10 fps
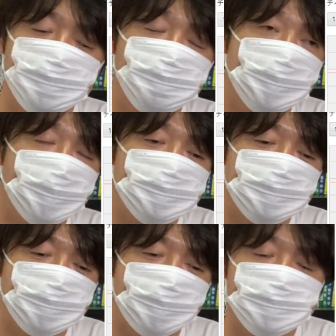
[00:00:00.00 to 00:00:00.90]
あ、良い
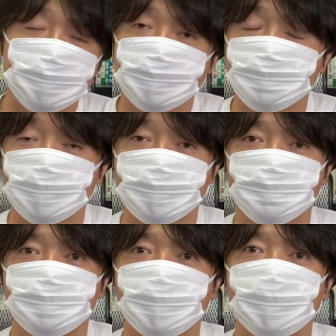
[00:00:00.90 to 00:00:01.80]
決算内容だっ
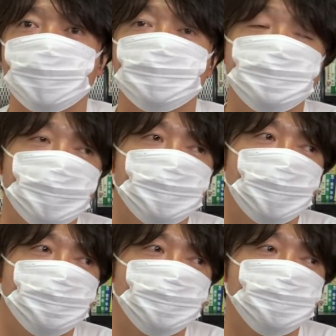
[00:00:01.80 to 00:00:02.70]
たので、ね、
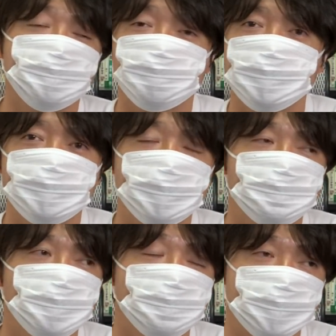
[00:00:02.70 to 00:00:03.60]
あの、あとはこの
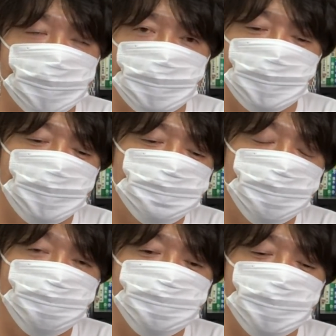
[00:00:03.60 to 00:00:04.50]
CM と言いますかね、
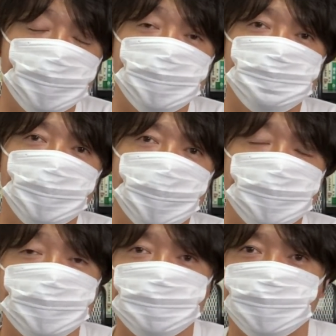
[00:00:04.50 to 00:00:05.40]
プロモーションのやり方も
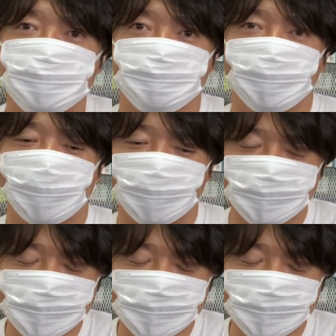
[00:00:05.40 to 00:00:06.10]
変えてきてますので、